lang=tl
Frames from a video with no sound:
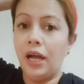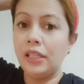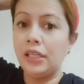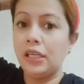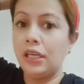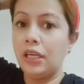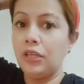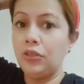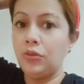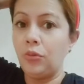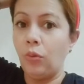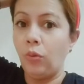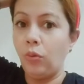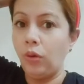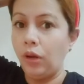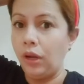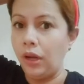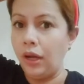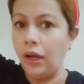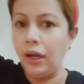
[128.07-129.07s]
ating
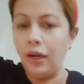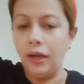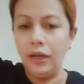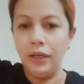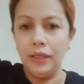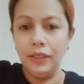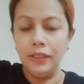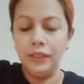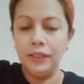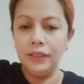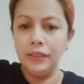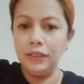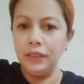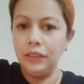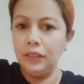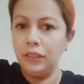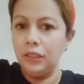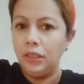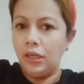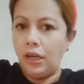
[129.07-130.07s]
itsura.
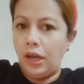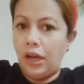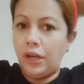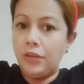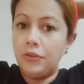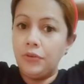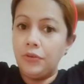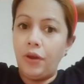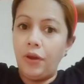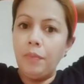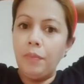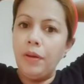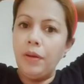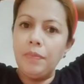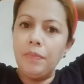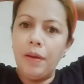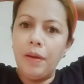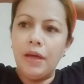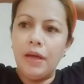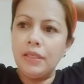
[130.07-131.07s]
I try my
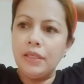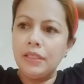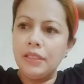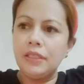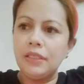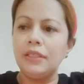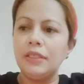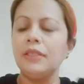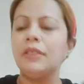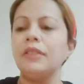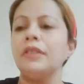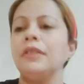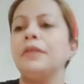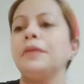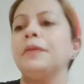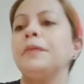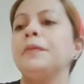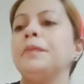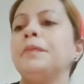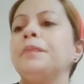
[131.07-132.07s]
best
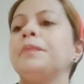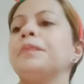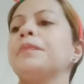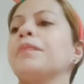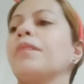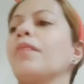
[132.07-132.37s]
um,